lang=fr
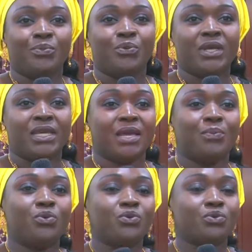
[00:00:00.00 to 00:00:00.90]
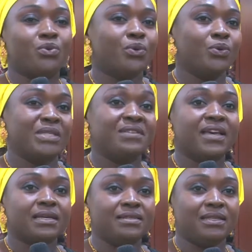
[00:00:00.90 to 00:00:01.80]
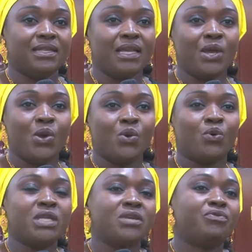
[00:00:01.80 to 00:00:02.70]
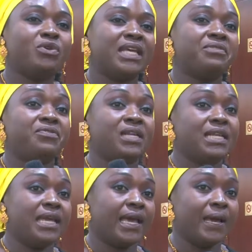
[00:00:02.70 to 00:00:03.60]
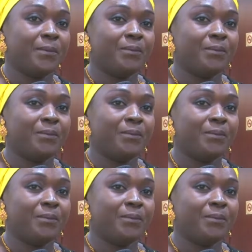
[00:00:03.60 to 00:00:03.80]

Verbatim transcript: pour qu'il y ait plus de diversité au niveau des filières